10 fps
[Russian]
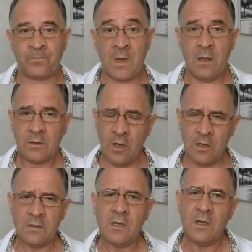
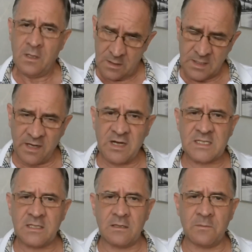Но
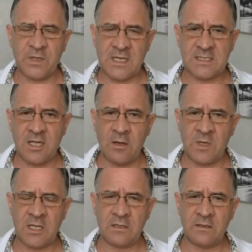Давайте предоставим
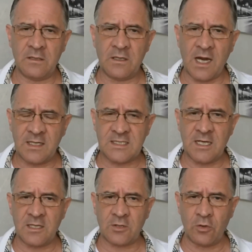э, Алексея
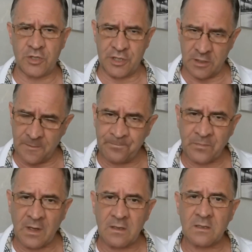
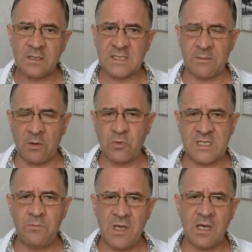Анатольевича самому
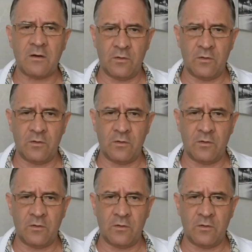себе.